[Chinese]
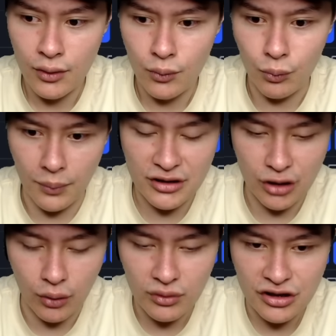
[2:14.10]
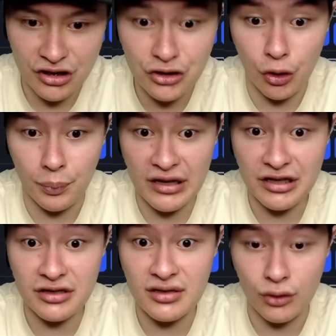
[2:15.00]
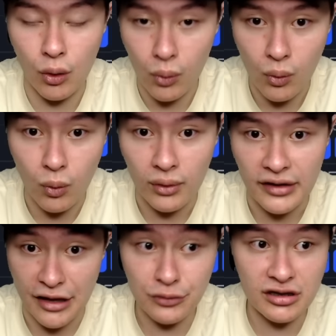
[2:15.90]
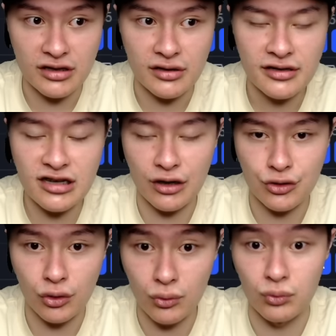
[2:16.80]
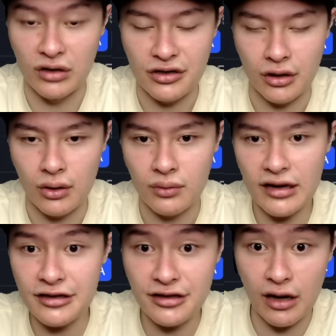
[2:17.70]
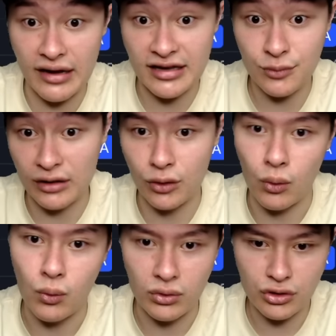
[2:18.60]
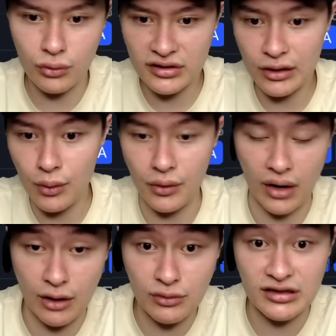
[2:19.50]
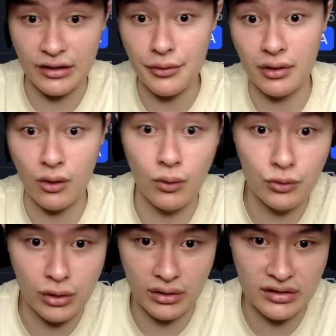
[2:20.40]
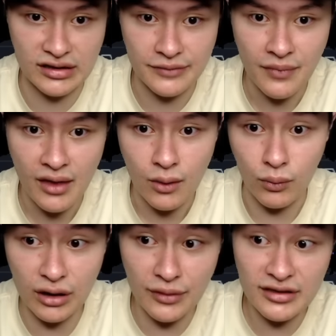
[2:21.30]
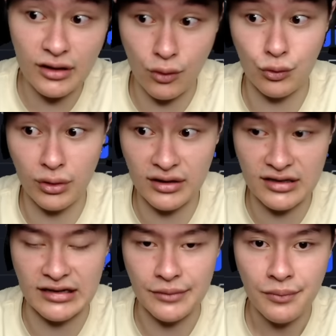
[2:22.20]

我们从十九 B 之势通过，也就是上周五的时候，一直到 S one 通过，中间会有好几个月的空窗期。我认为这个空窗期，